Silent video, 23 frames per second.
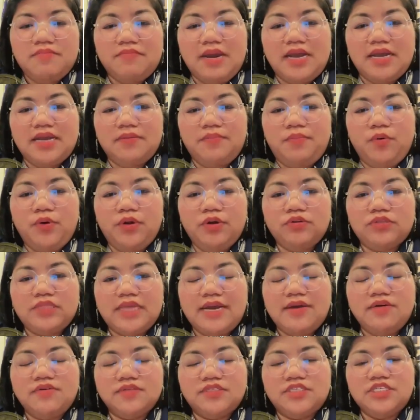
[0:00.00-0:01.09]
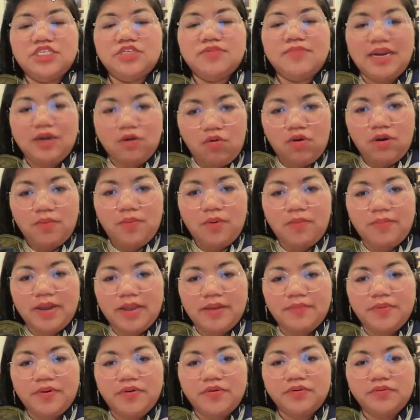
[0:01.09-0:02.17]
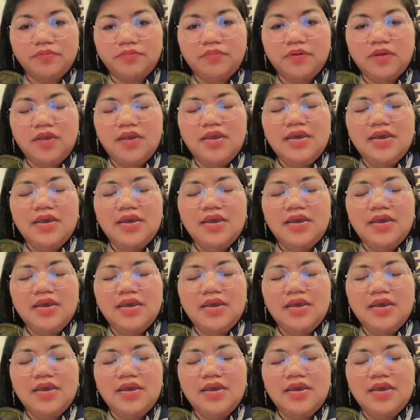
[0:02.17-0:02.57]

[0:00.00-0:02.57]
bà bùa lột tay hồ si cho ban luôn bụng mai bốn